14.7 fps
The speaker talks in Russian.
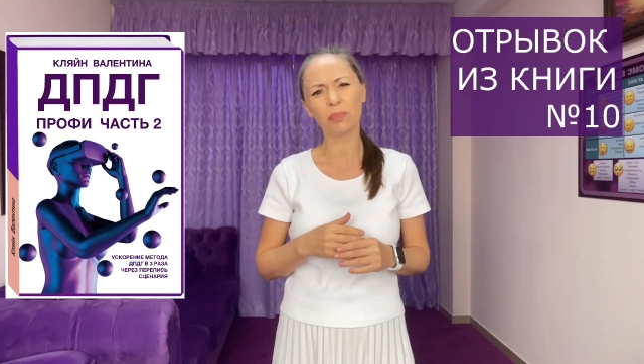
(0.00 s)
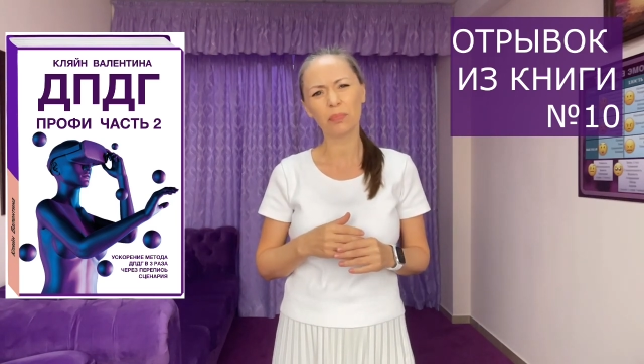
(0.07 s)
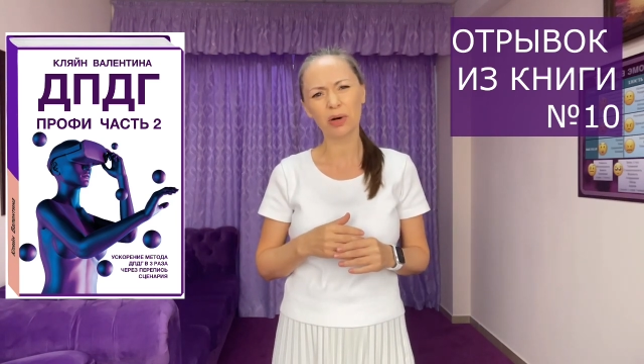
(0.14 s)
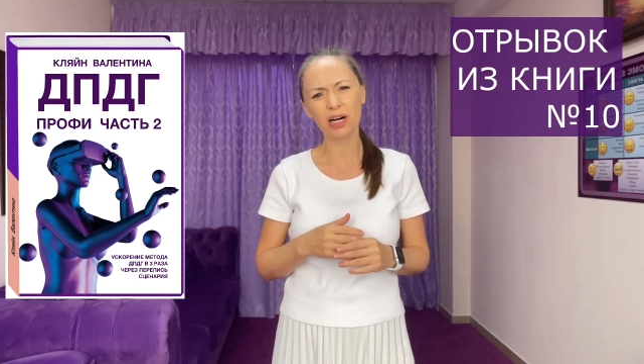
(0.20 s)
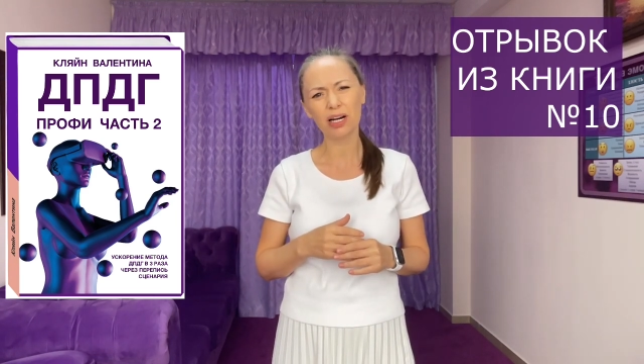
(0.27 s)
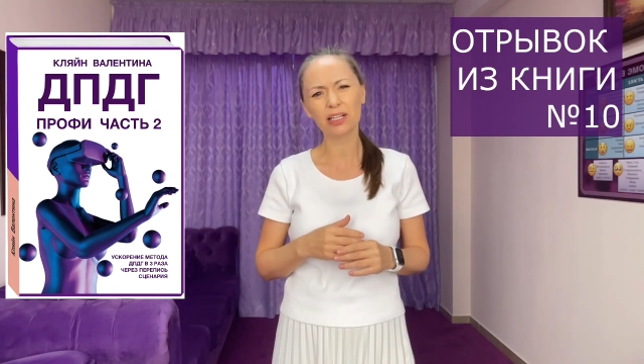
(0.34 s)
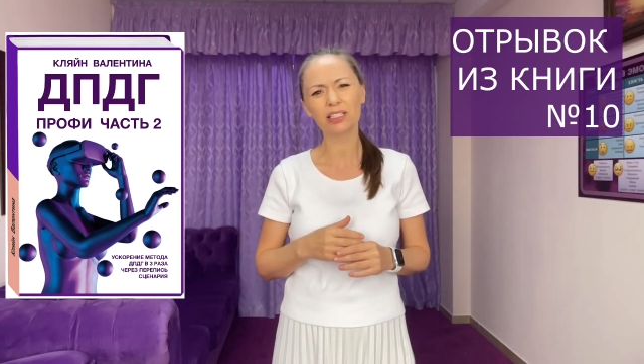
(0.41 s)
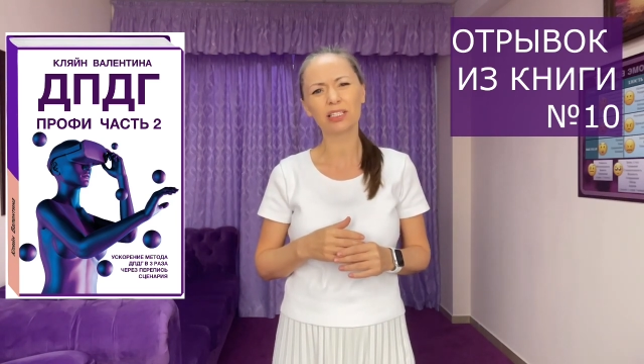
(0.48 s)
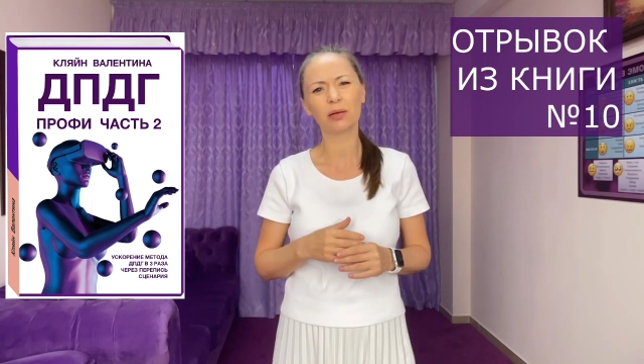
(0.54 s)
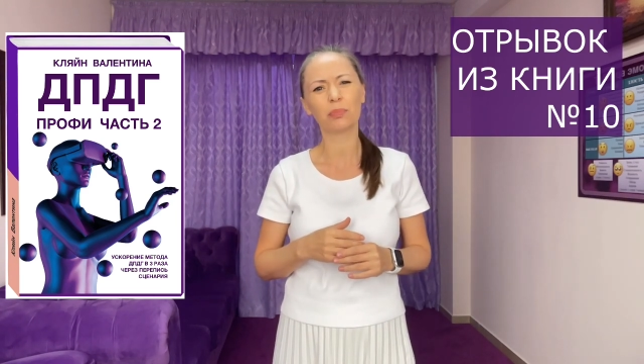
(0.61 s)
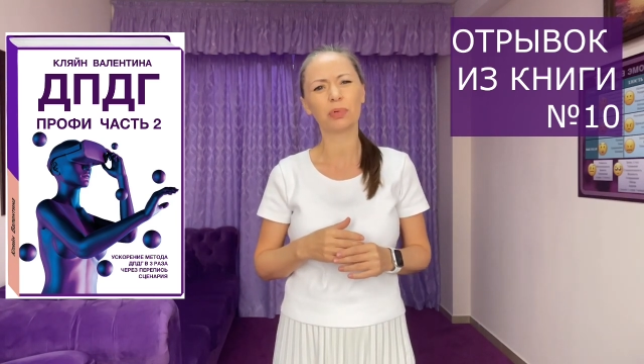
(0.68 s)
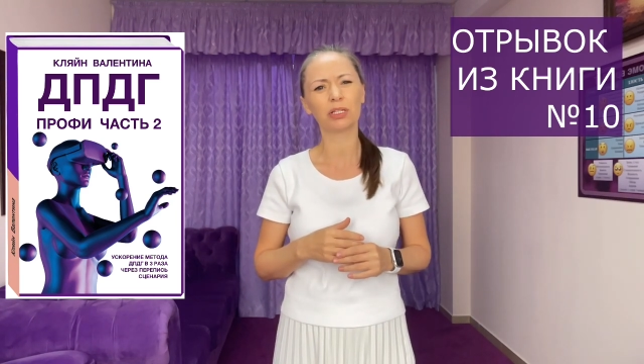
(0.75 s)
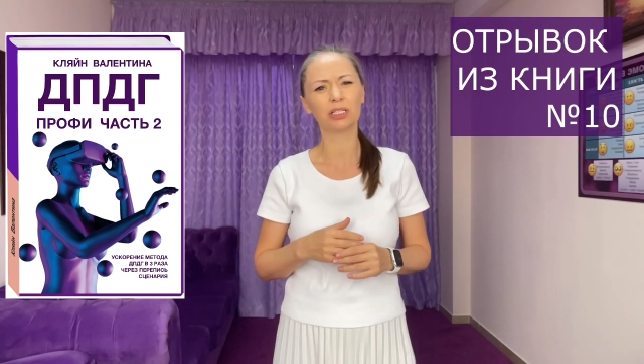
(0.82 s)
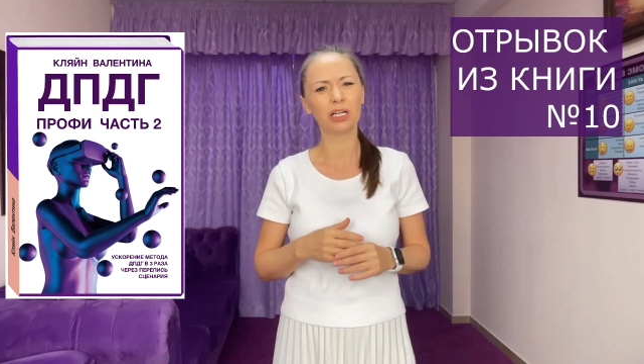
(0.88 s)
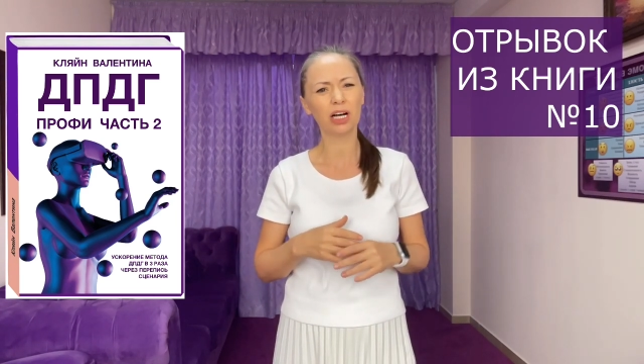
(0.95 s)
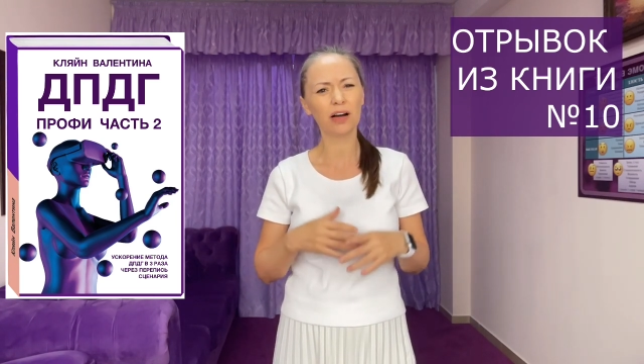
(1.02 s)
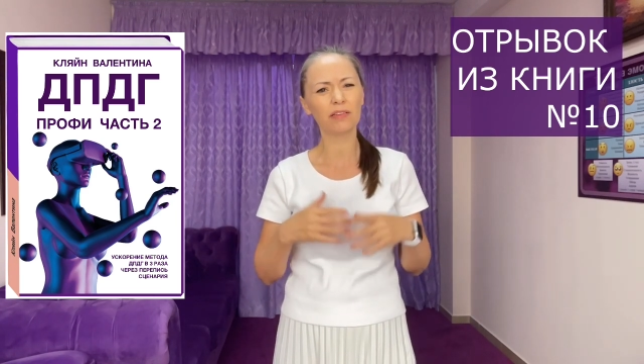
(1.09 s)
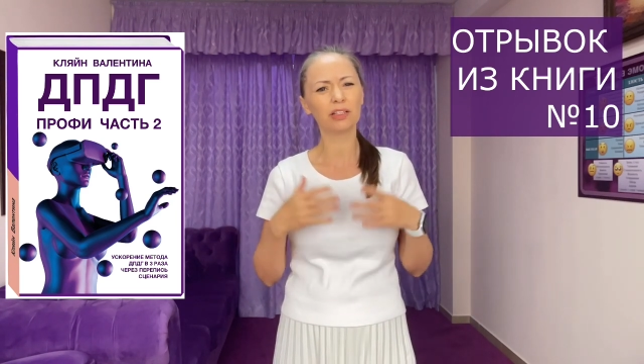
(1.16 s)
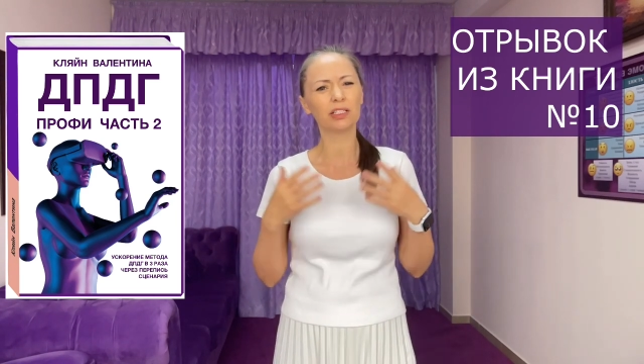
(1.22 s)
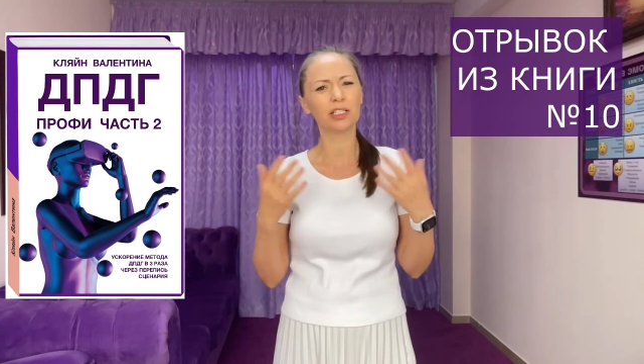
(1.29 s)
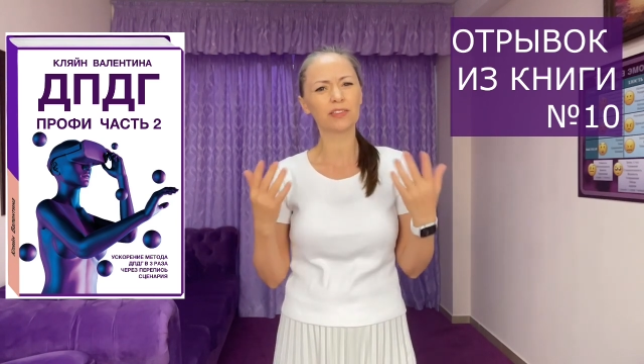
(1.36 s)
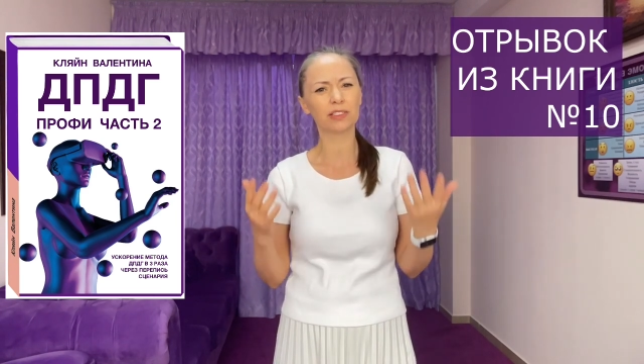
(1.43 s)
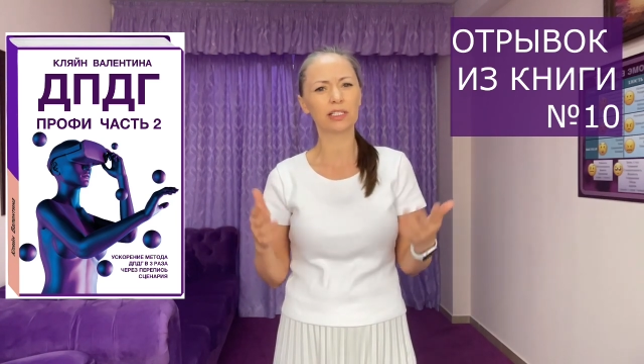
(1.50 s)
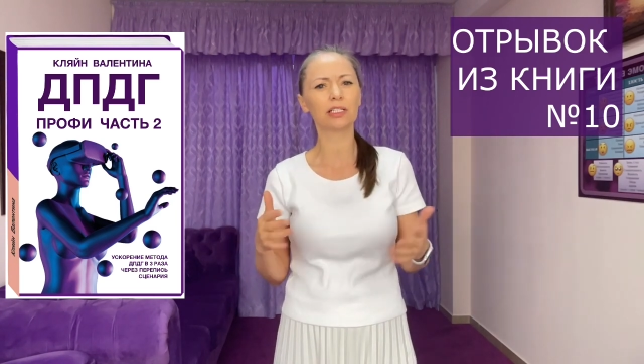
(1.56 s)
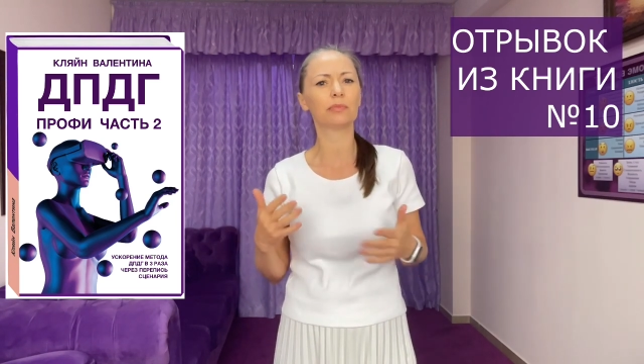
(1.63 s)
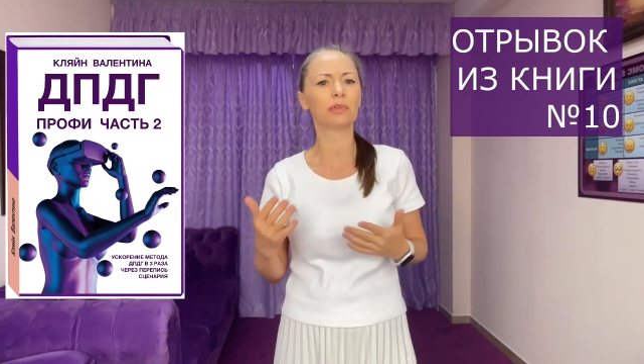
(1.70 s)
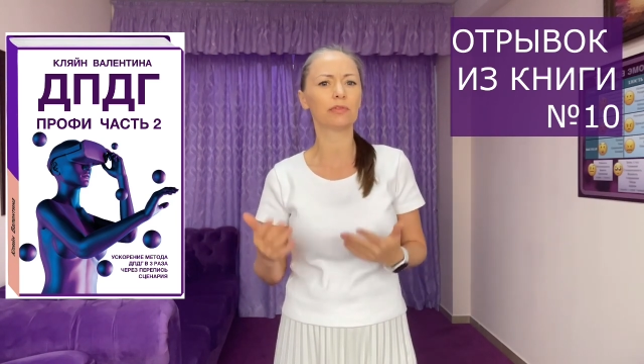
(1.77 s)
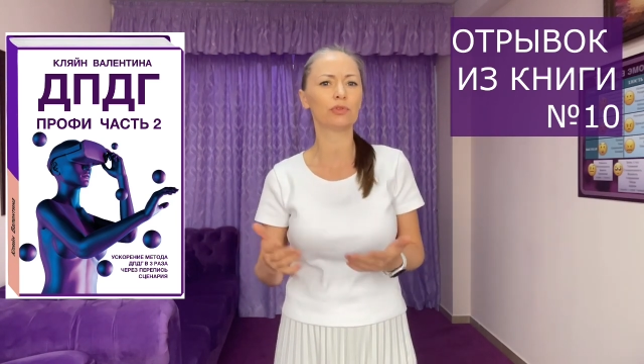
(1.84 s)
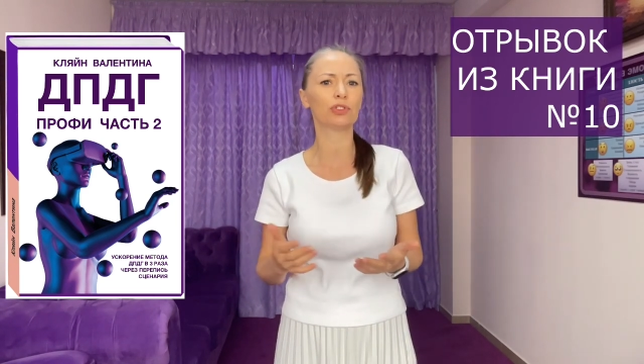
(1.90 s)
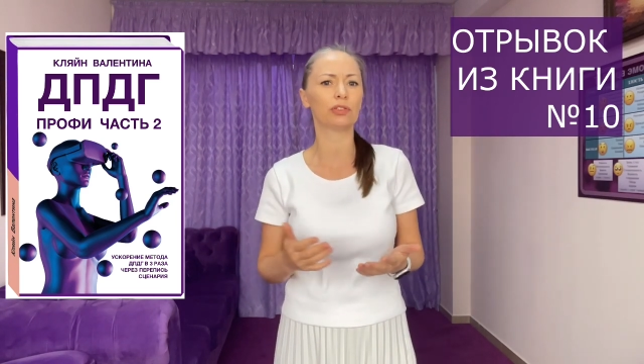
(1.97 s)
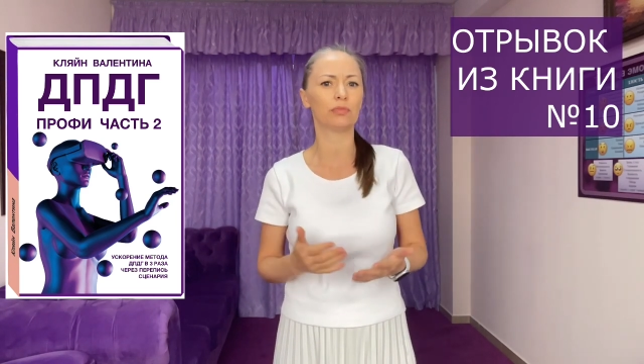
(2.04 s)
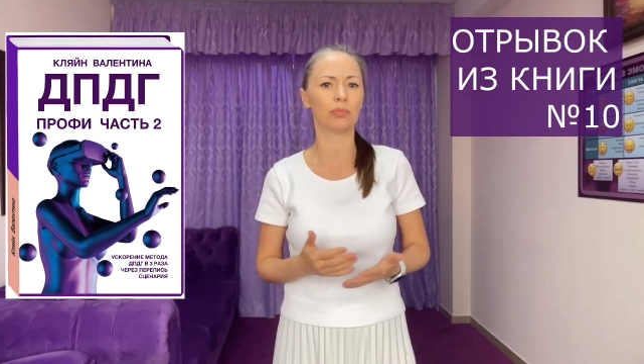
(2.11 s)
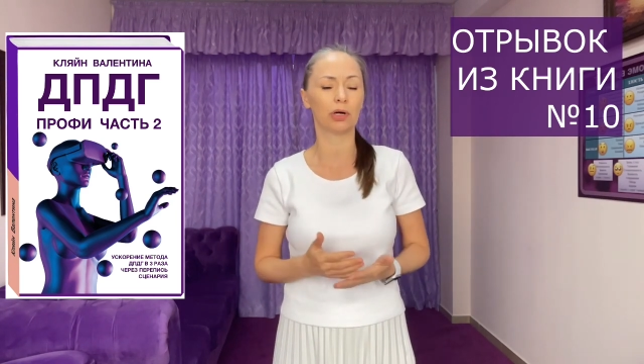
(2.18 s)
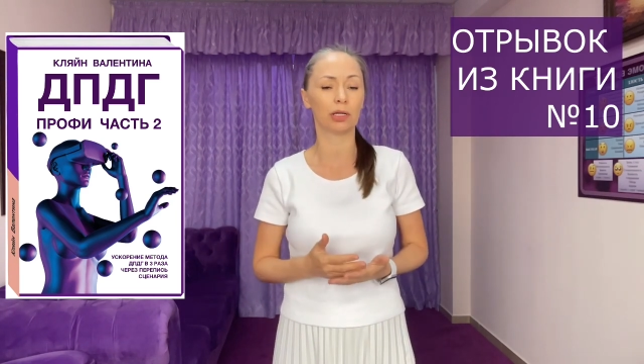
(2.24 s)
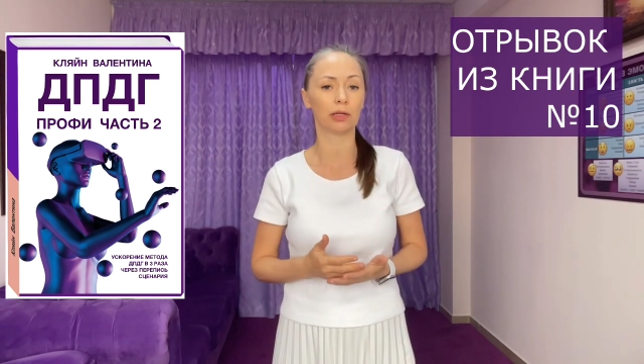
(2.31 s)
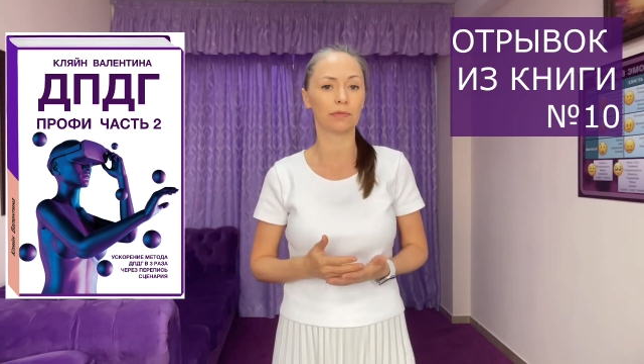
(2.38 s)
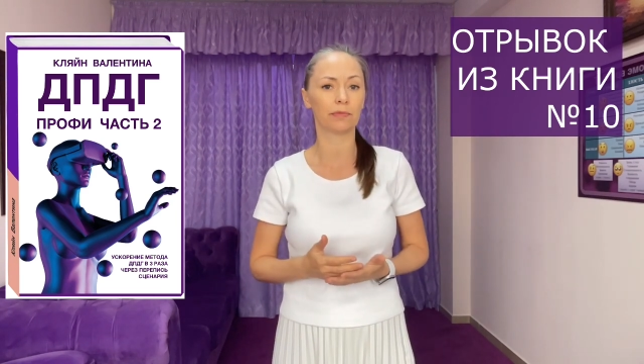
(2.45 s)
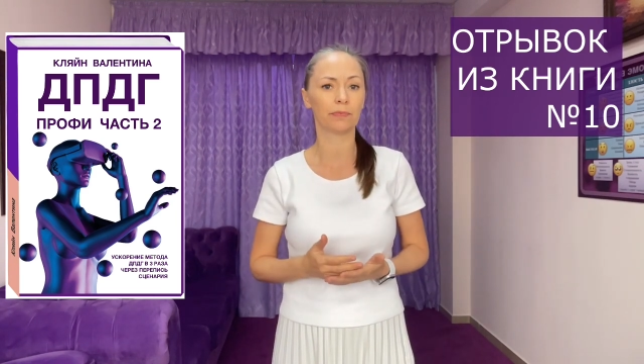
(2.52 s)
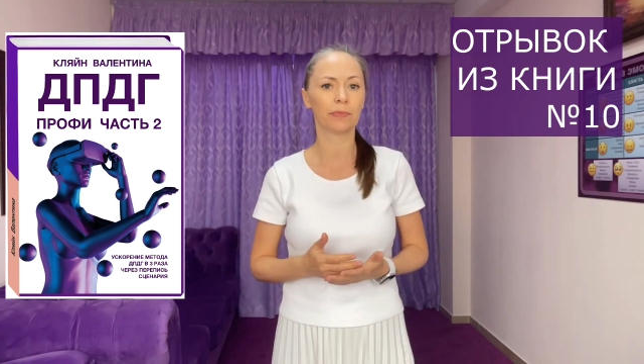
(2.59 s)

апатия, подавленность в целом на 8 баллов.